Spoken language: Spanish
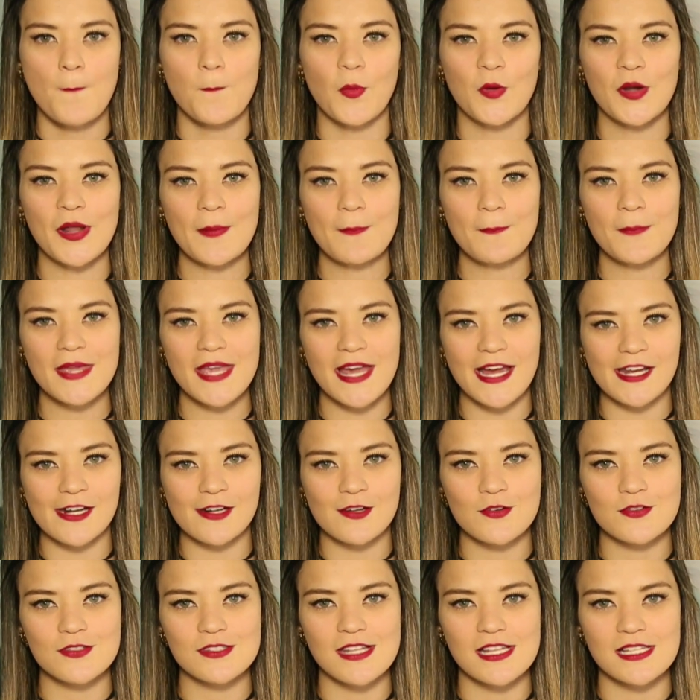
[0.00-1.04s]
por
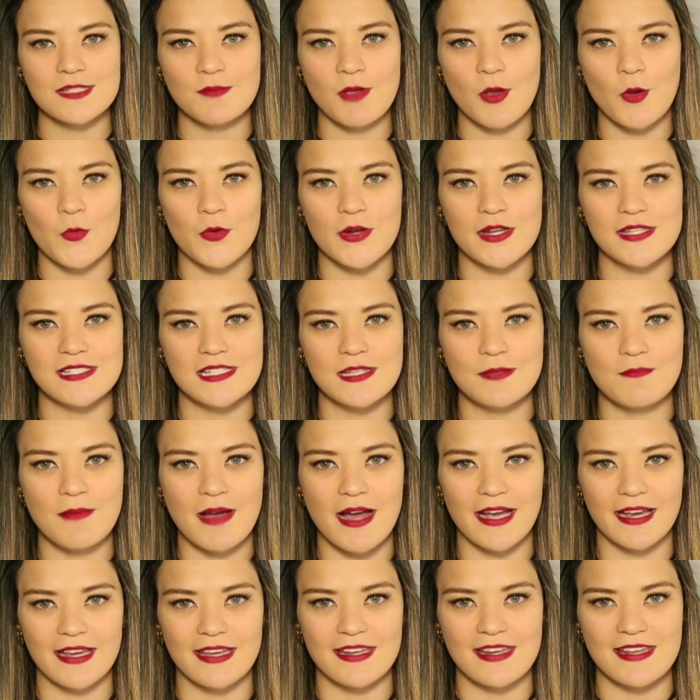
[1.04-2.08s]
enviarnos las mejores
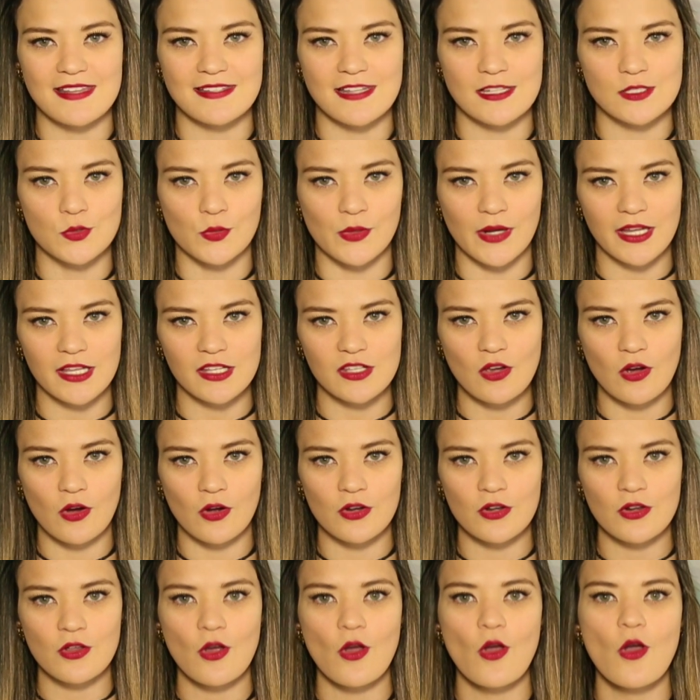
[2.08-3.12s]
imágenes de su
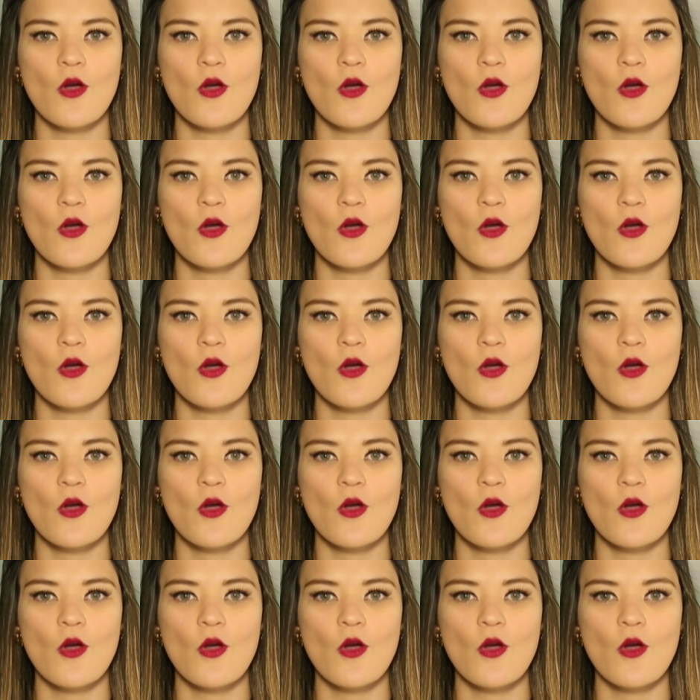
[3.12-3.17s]
región